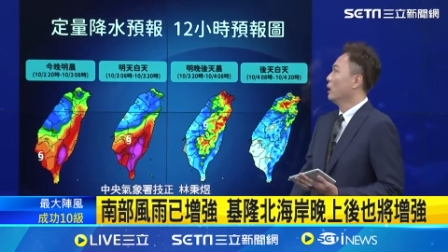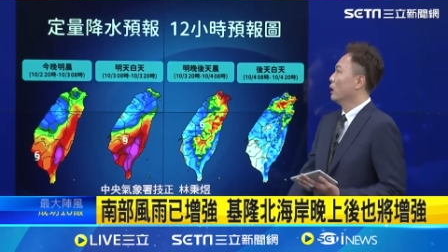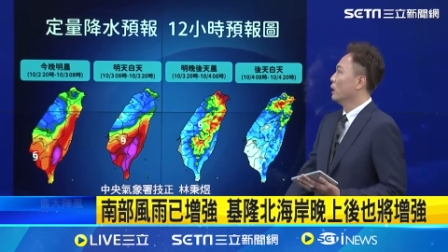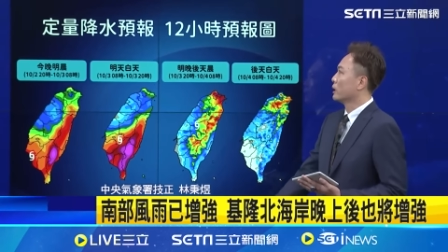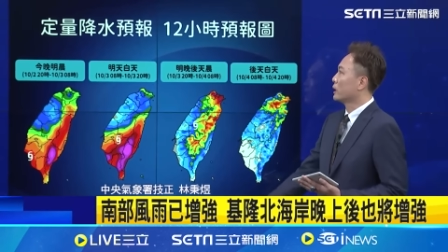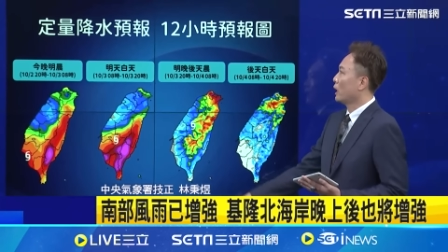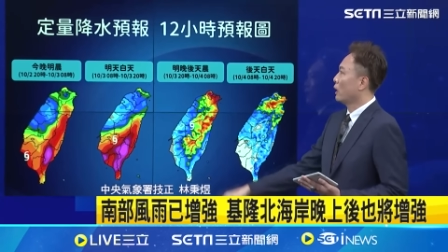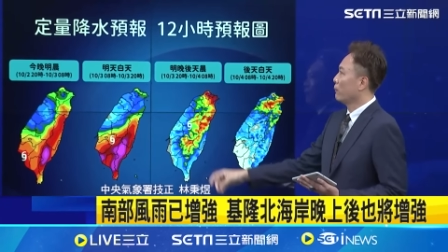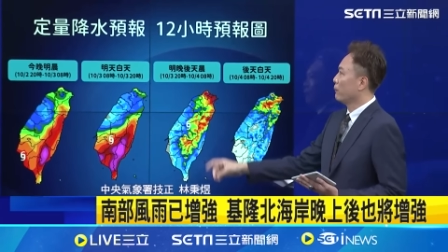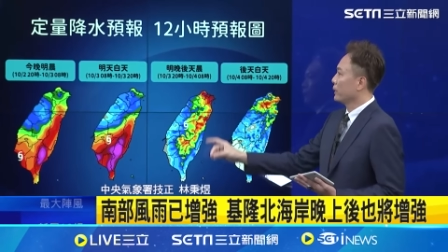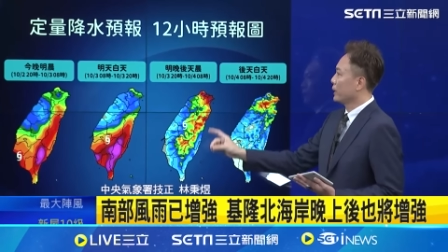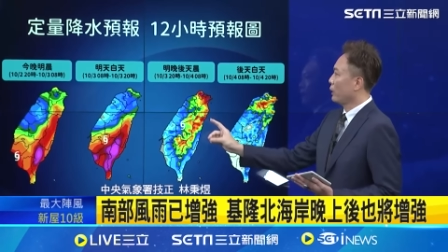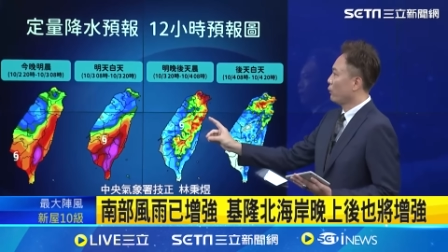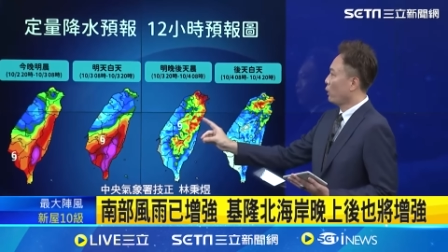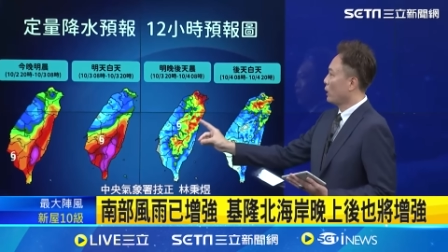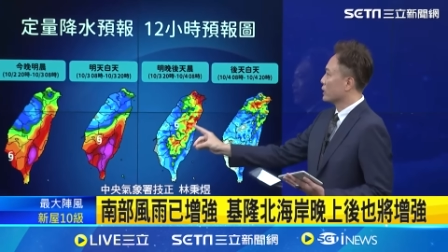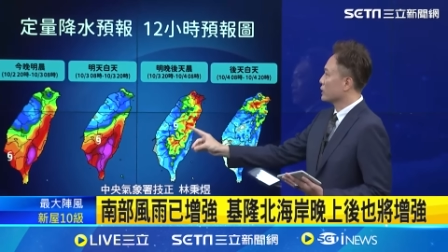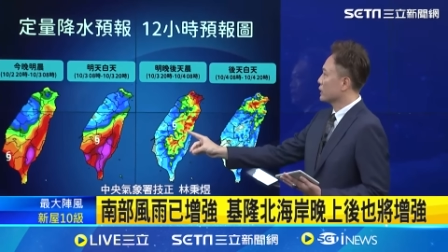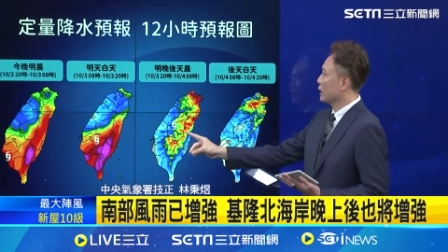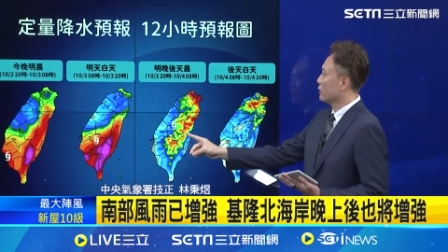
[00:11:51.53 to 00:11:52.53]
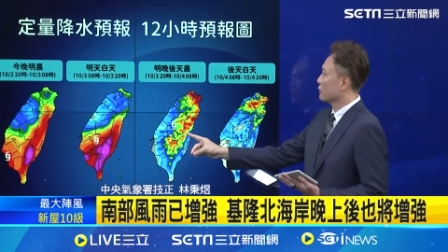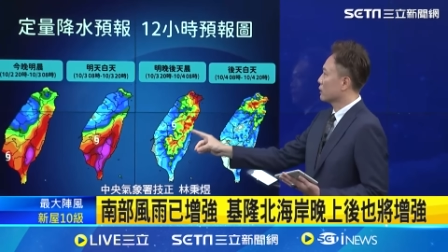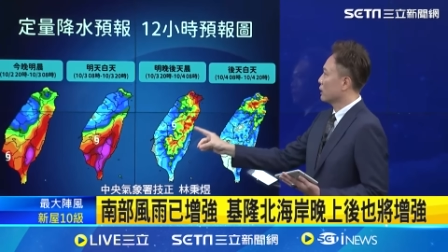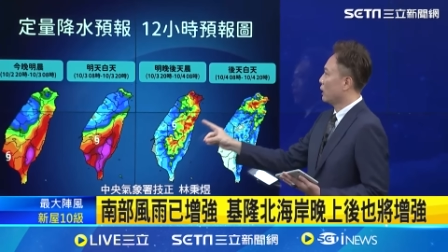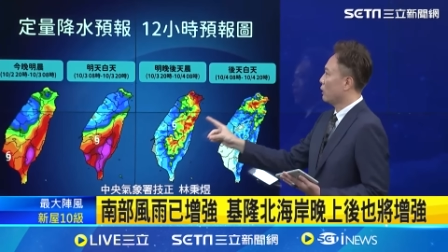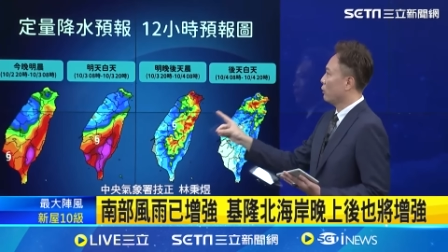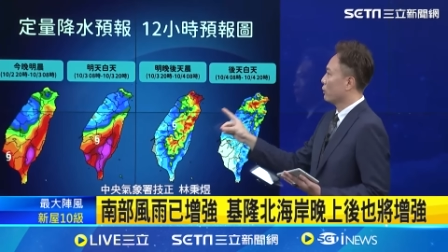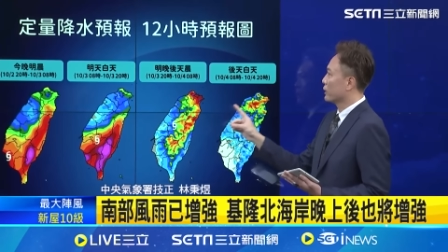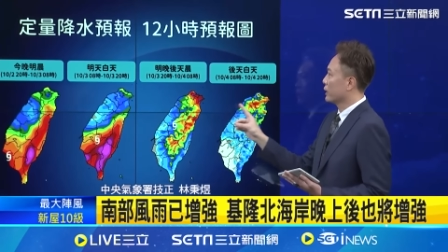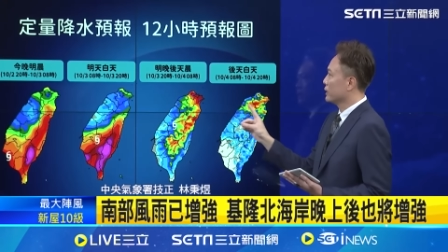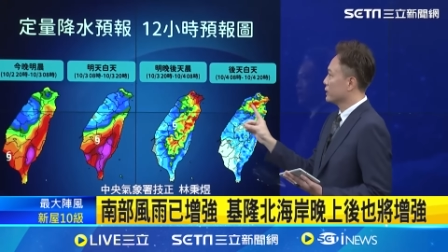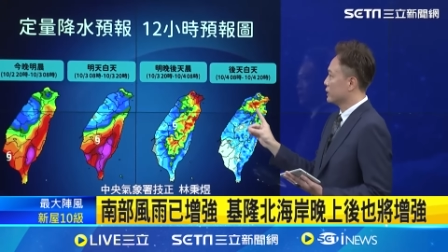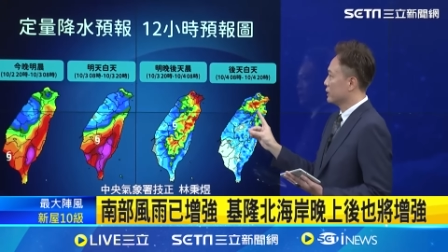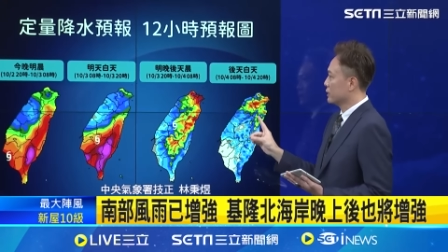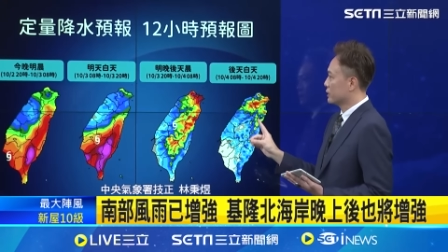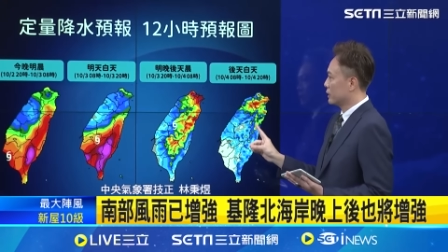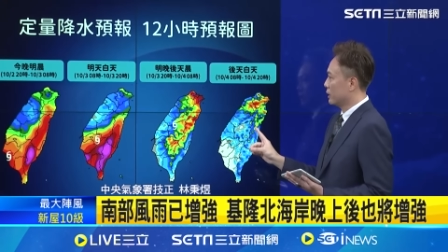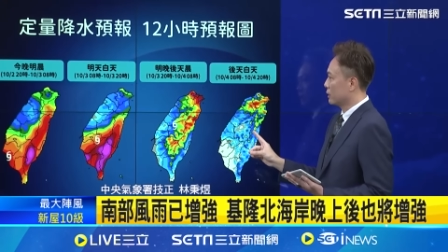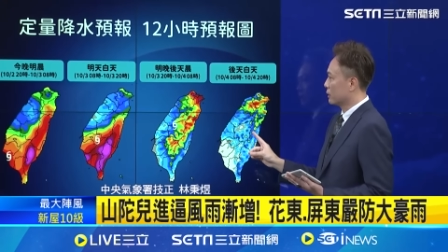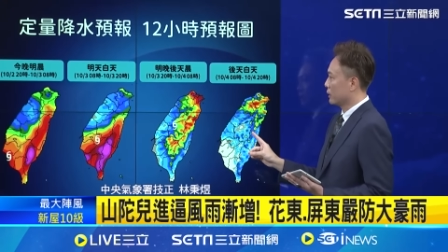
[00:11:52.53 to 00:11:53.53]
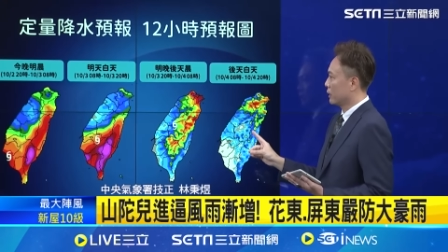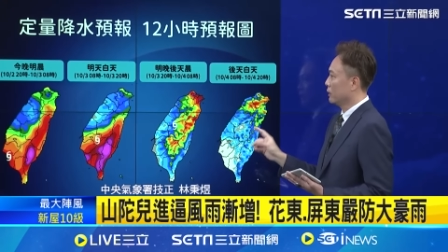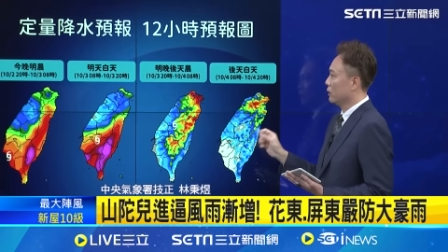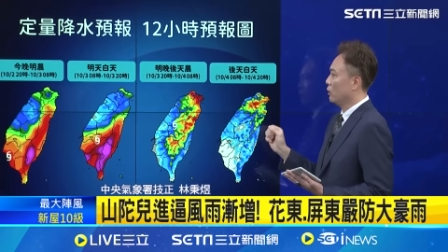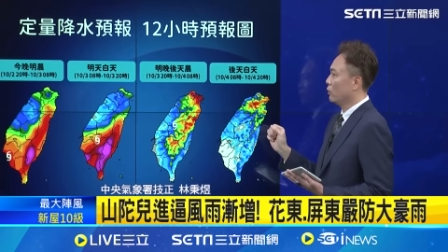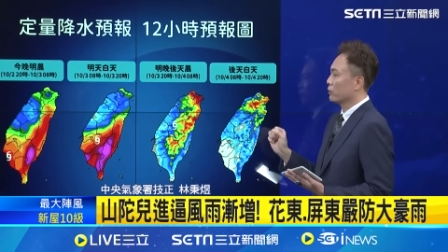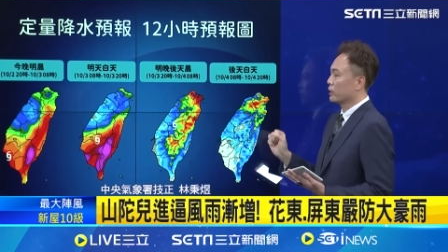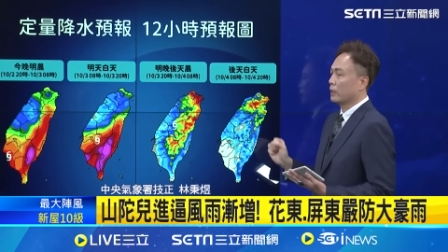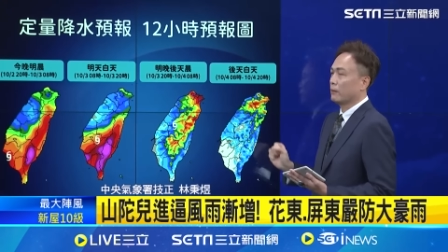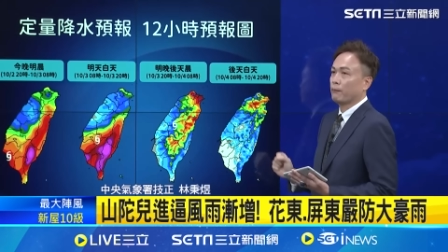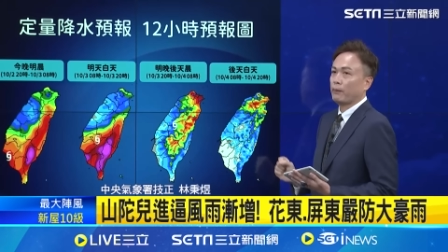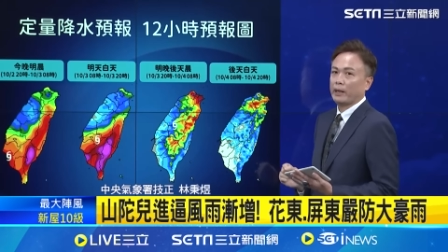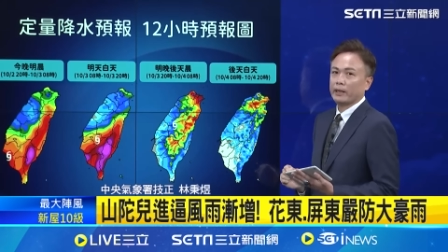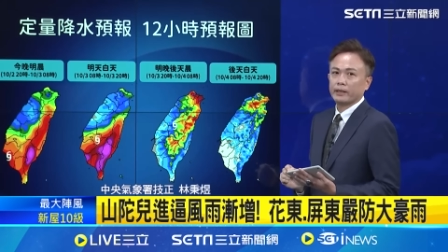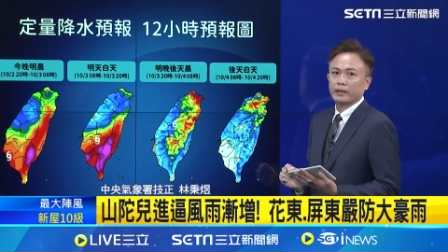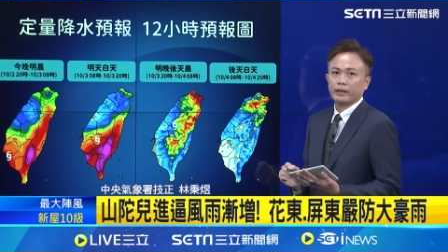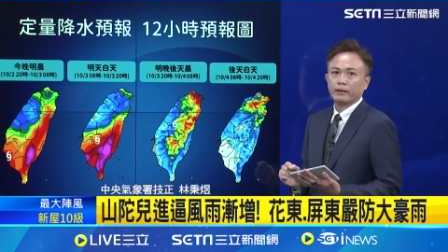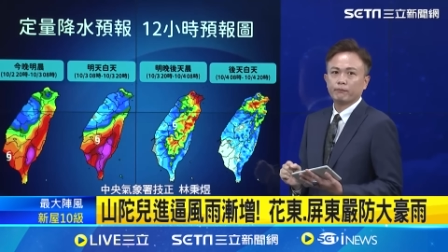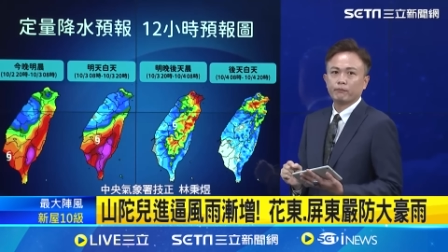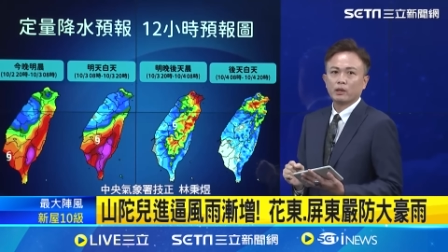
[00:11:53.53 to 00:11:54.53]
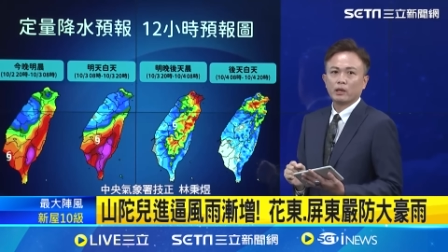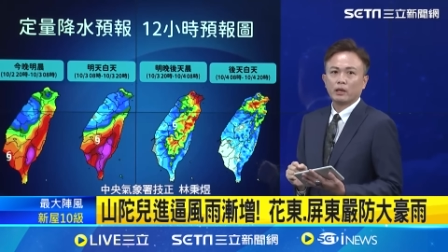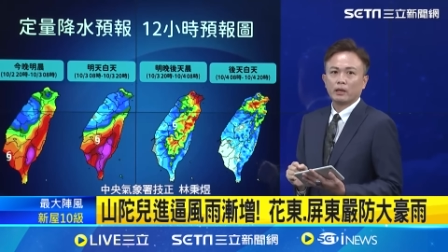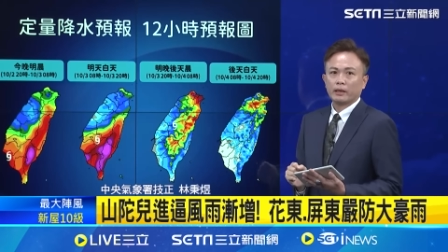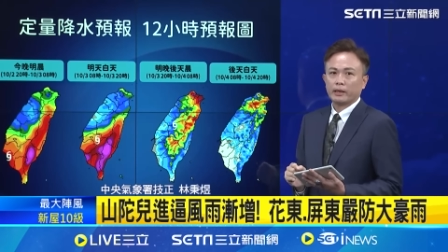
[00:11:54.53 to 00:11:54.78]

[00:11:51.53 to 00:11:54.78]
而到明天晚上、到后天清晨跟后天白天，